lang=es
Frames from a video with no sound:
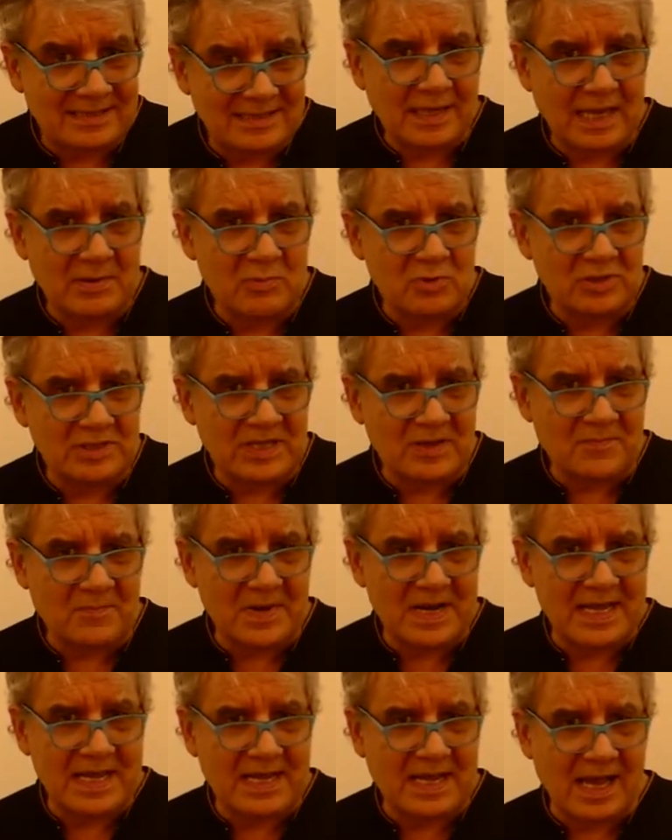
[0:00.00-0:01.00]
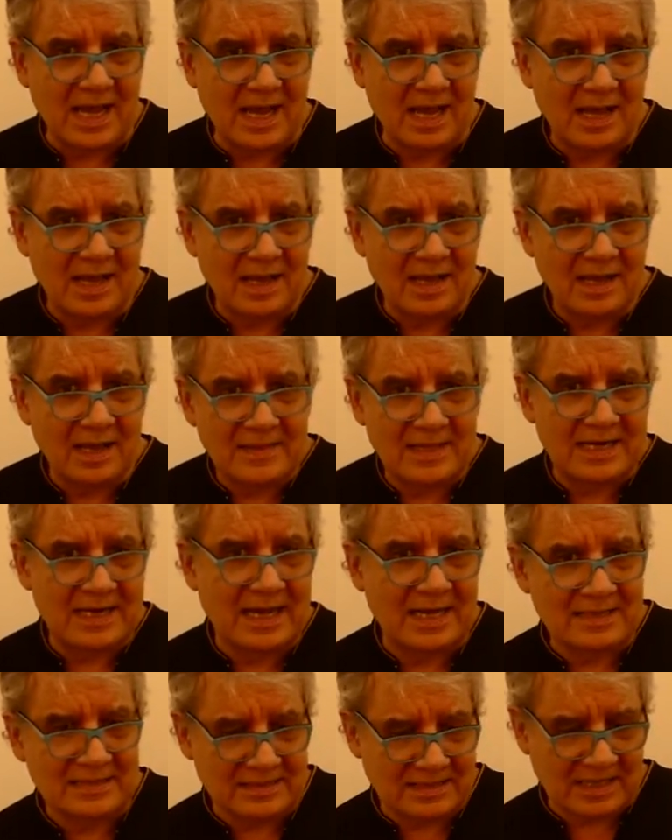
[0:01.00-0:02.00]
que multiplica
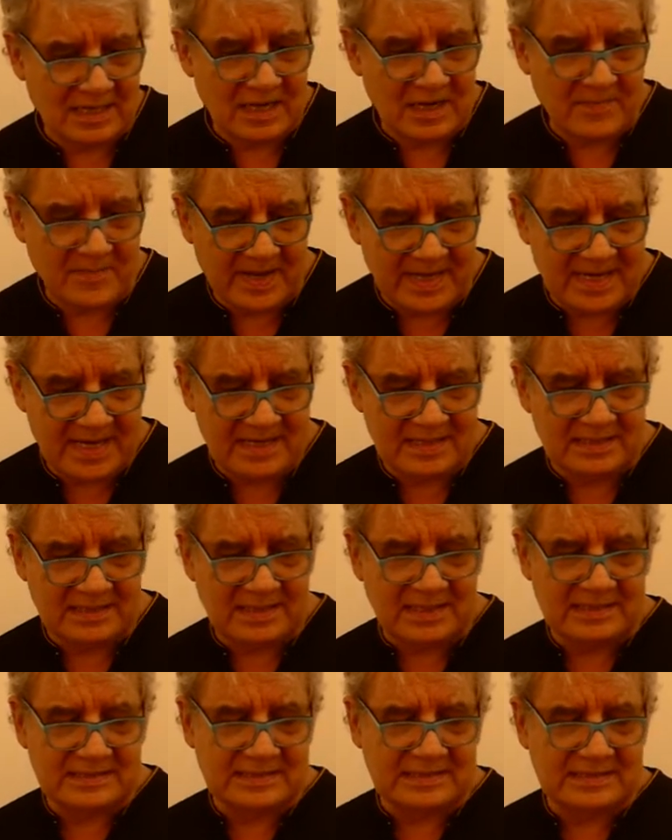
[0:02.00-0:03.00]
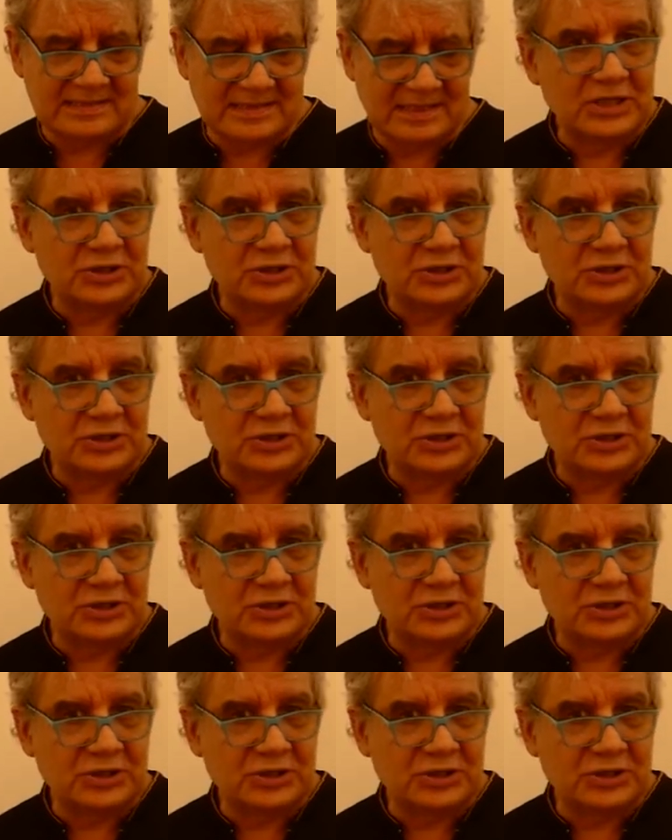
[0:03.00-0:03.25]
delante del paréntesis.